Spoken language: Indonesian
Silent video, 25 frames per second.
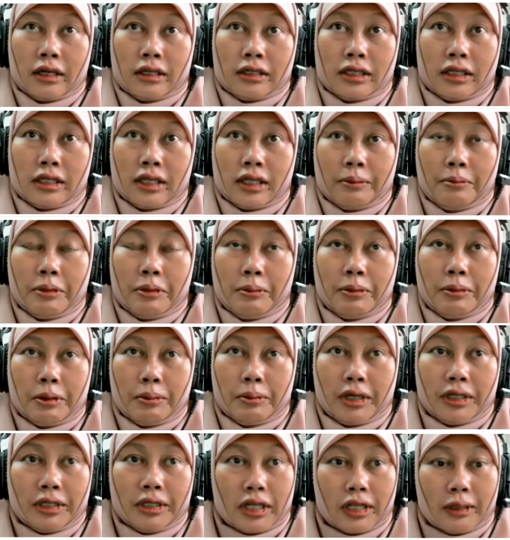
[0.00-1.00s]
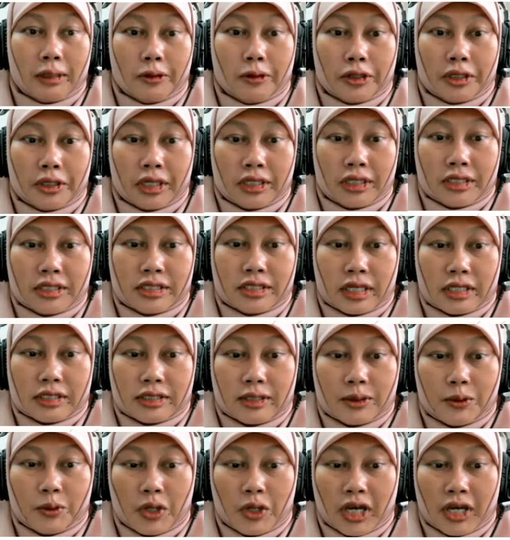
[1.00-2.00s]
Tetapi memang dalam
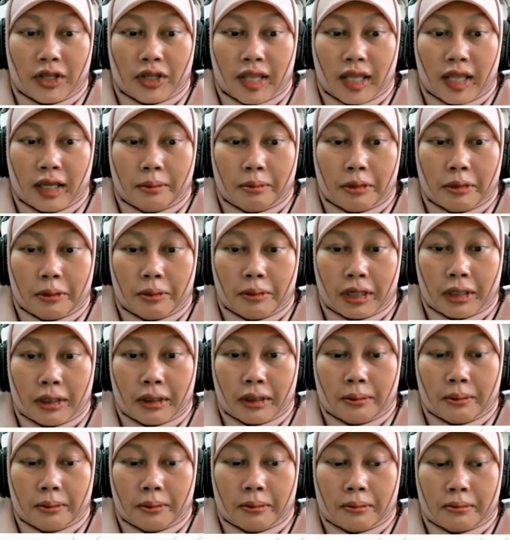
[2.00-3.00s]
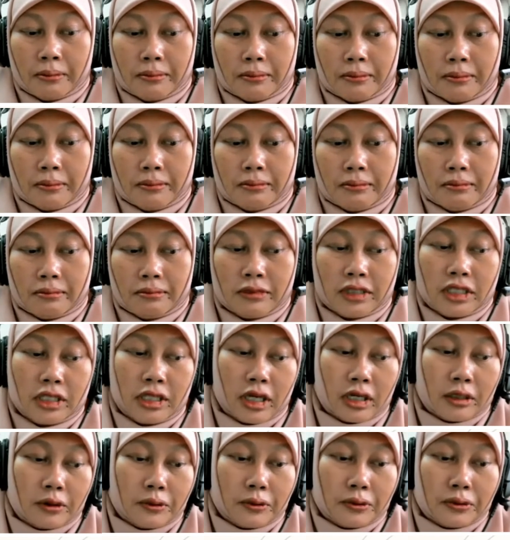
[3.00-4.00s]
organisasi itu ada yang memang
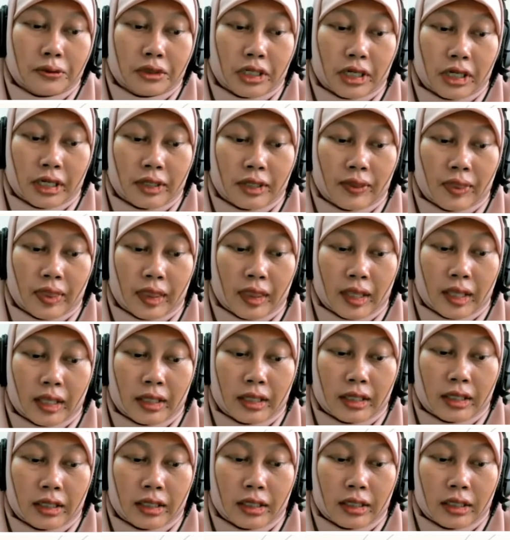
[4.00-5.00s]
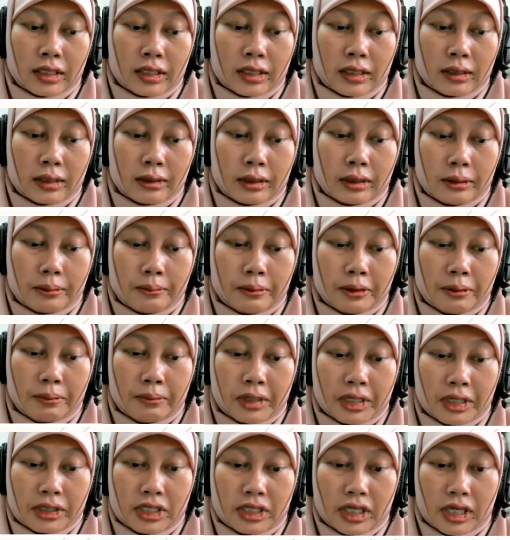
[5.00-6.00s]
melakukan uh,
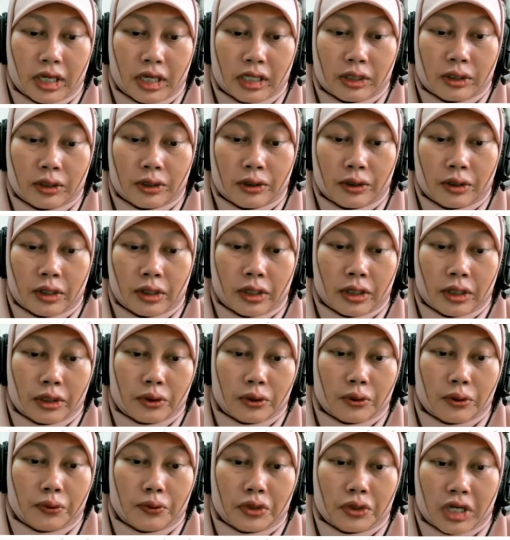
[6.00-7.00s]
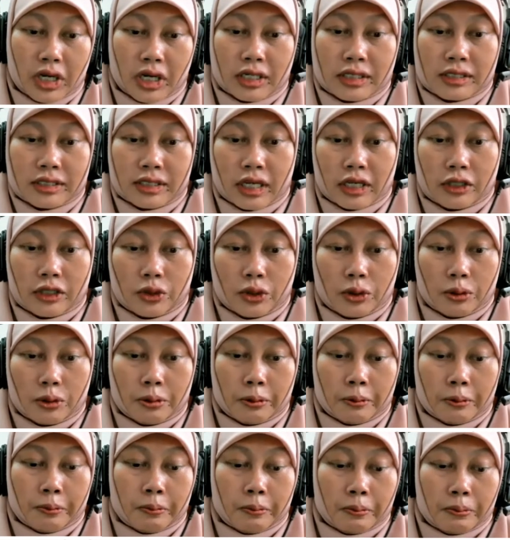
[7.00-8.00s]
pembagian tugas
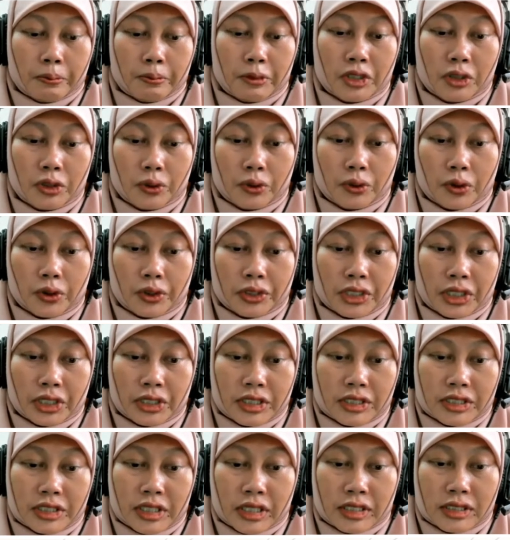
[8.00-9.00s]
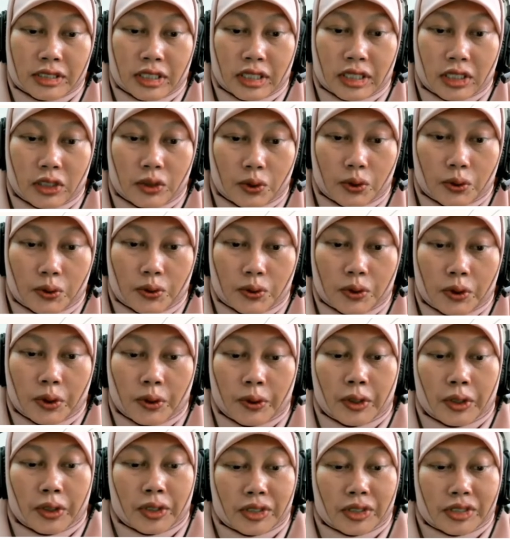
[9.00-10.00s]
atau bentuk organisasi itu
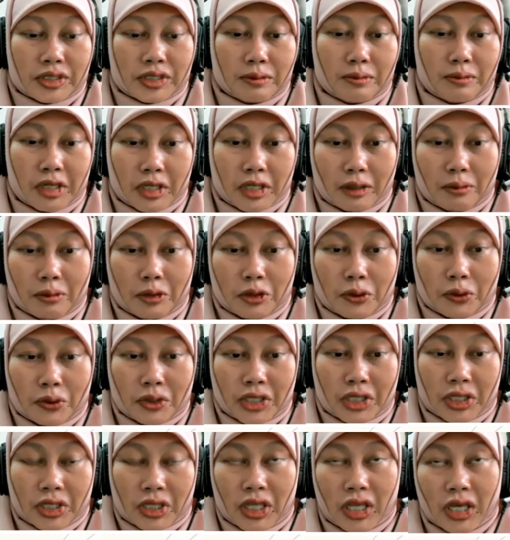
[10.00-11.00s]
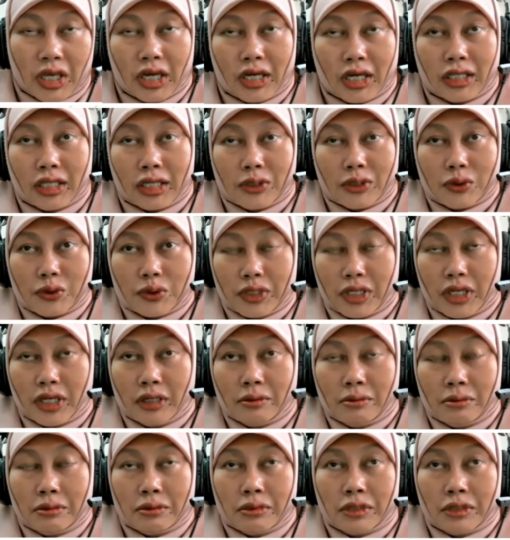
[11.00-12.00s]
sebagai bentuk lini, ada juga
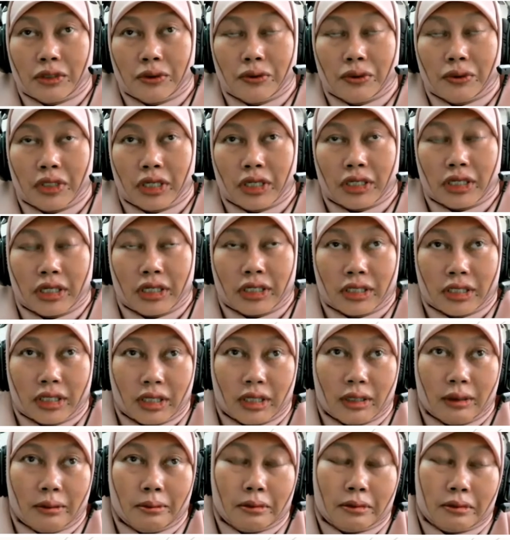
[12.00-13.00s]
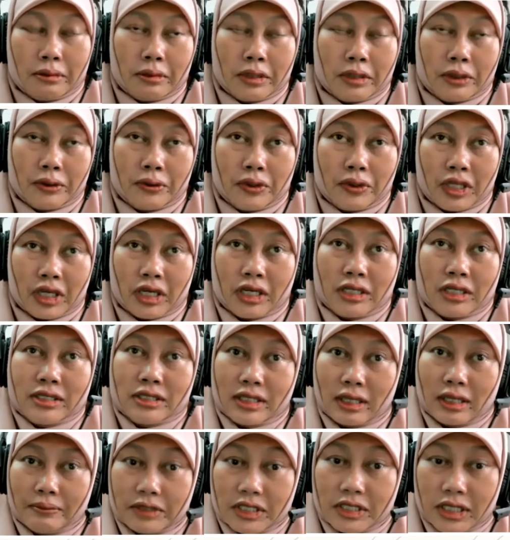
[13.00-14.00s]
yang menggunakannya menggunakan
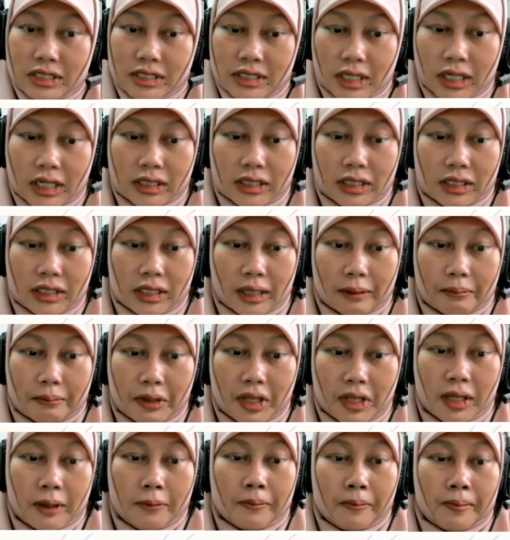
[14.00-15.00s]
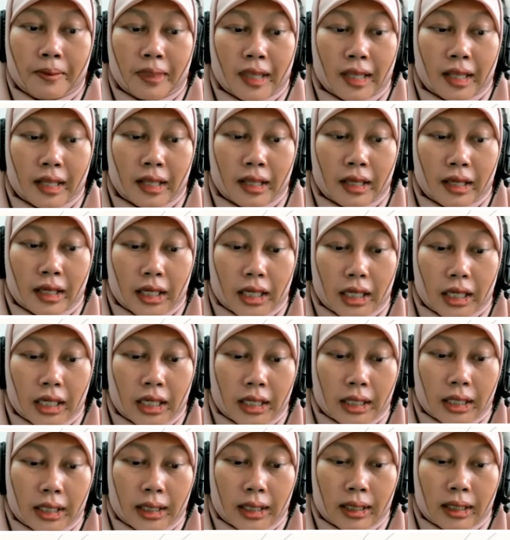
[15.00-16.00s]
staf saja. Tetapi
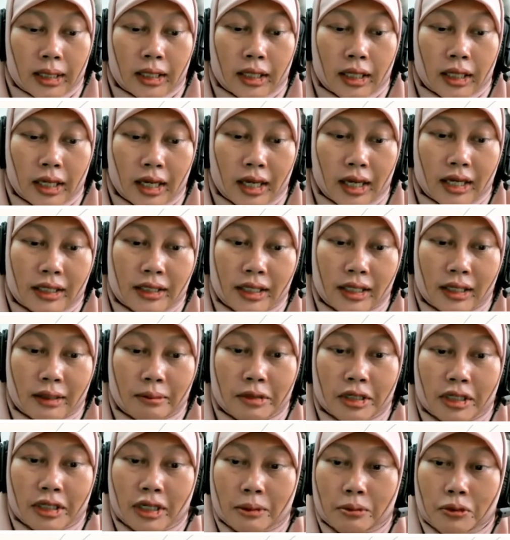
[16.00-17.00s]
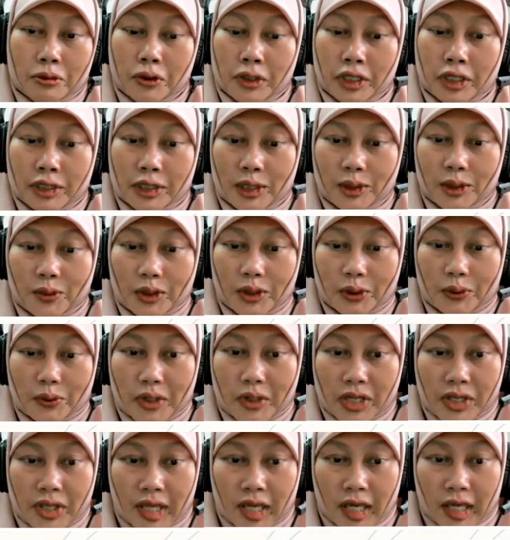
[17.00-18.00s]
uh, ada yang menggabungkan
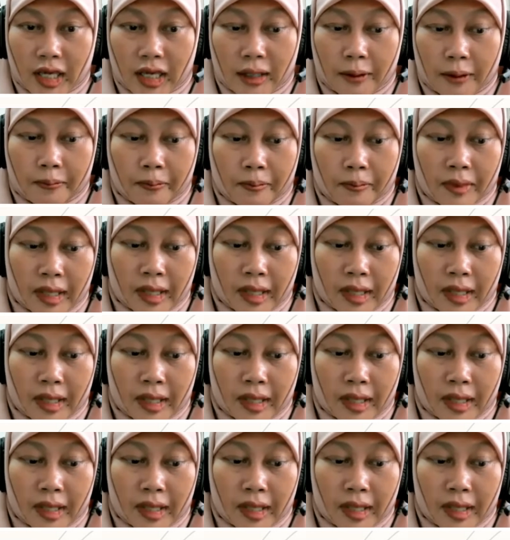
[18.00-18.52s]
kedua-duanya.